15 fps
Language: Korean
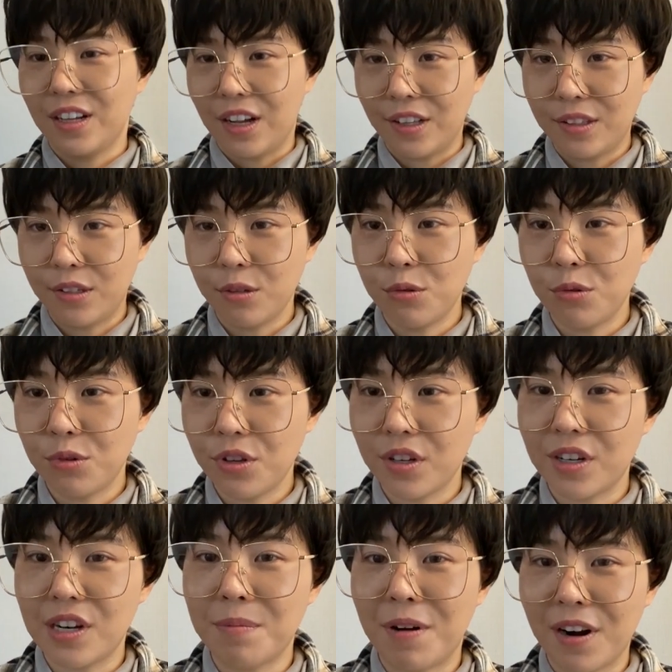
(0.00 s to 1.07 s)
같은 조
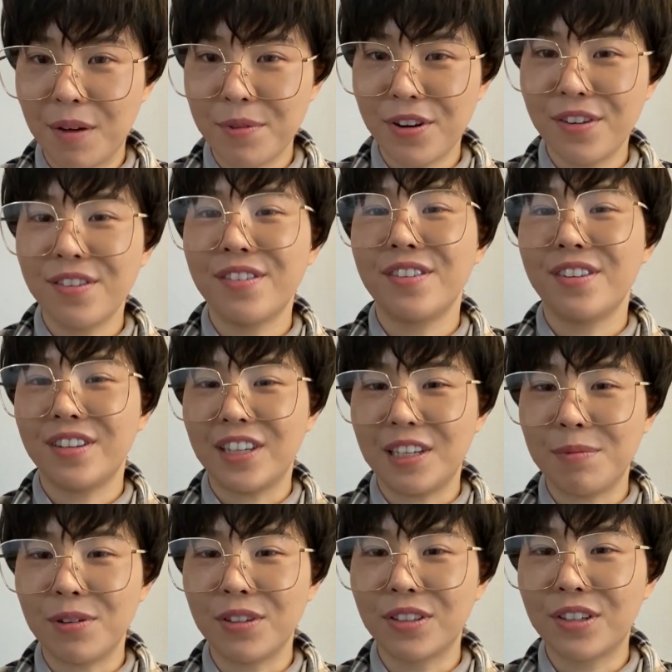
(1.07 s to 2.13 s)
되길 바라며
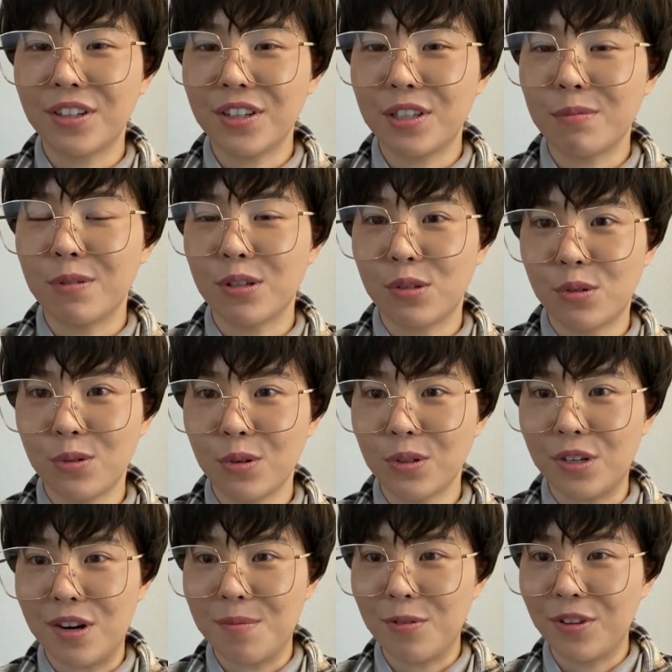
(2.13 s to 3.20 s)
이번 크리스마스도
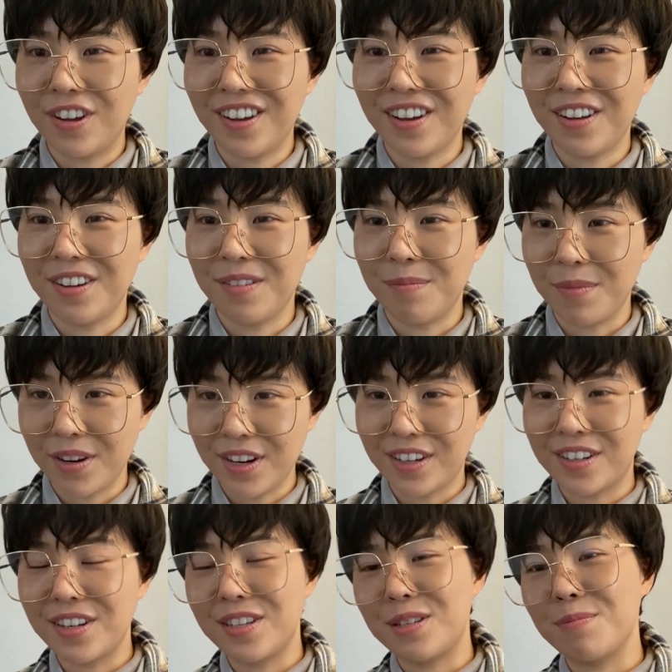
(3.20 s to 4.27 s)
잘 보내. 메리
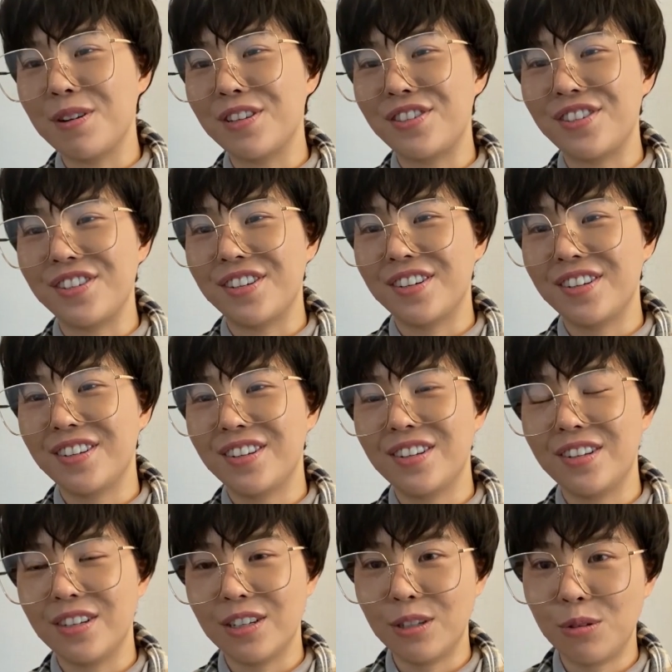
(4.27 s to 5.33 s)
크리스마스.
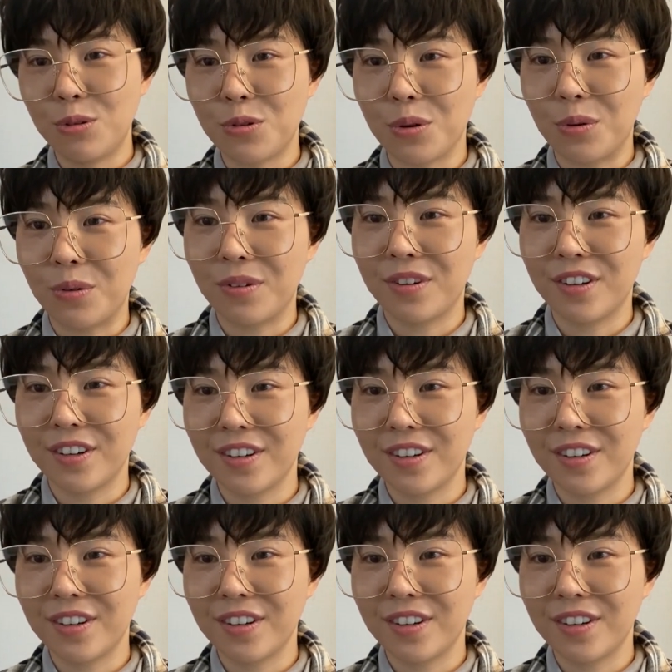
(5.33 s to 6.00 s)
은총.